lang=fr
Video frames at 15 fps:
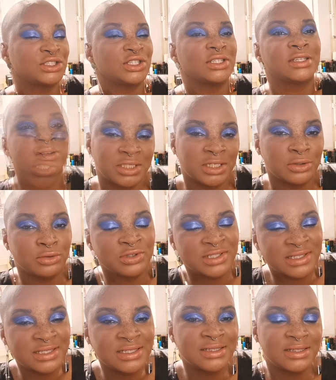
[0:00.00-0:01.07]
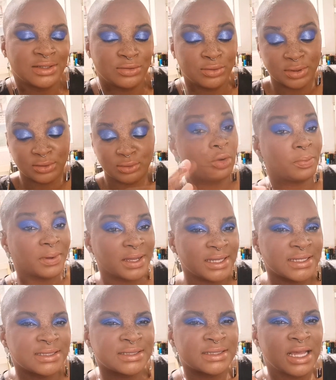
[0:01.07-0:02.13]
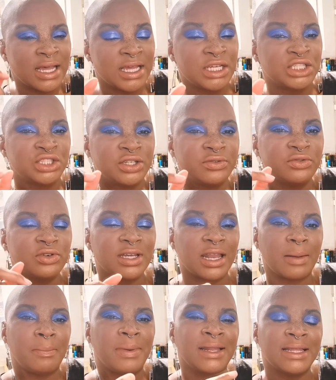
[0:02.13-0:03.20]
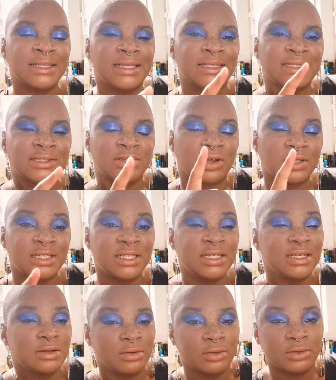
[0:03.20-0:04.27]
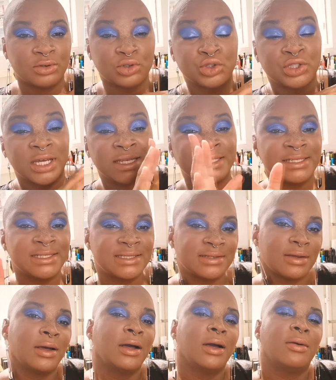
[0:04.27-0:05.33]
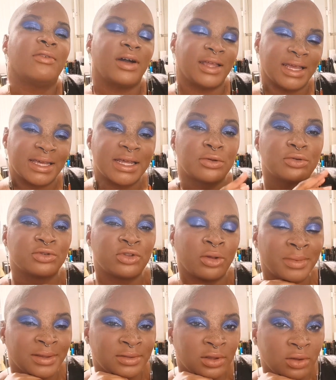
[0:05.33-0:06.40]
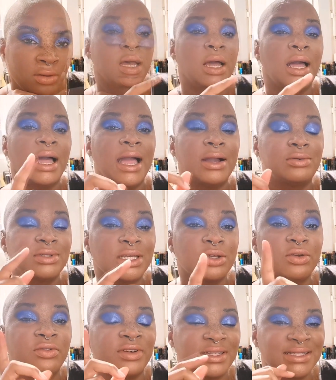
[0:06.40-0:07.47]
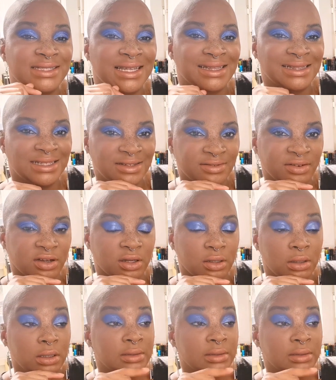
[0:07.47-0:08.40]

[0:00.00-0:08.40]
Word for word: J'ai checké le site et tout. Et surprise, j'ai vu que la palette qui était sortie euh, Jalice, enfin il y a quelques temps maintenant, elle coûtait que 27 livres.